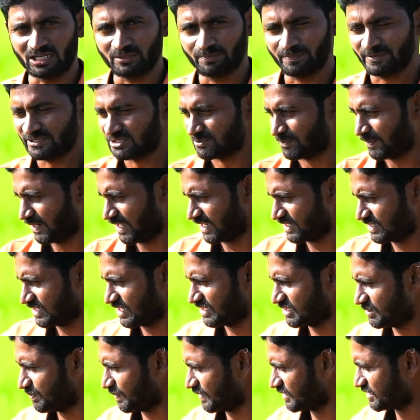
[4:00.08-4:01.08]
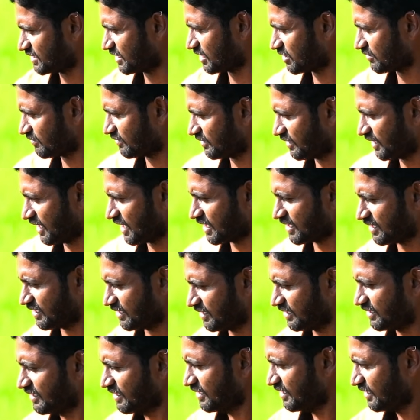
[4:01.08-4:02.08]
కలిపి స్ప్రే చేసి పెంచినటువంటి
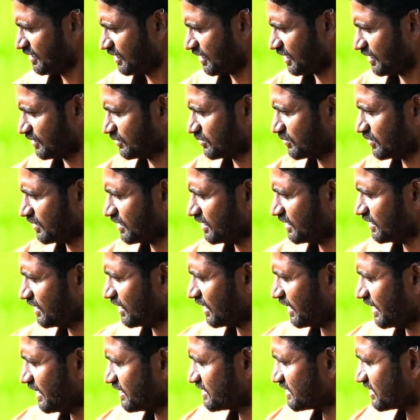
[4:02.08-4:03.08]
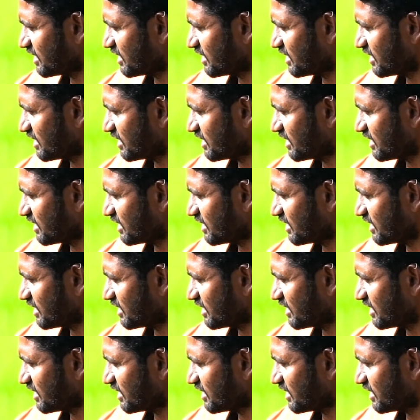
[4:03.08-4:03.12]
నారండి అందుకని ఇది లైట్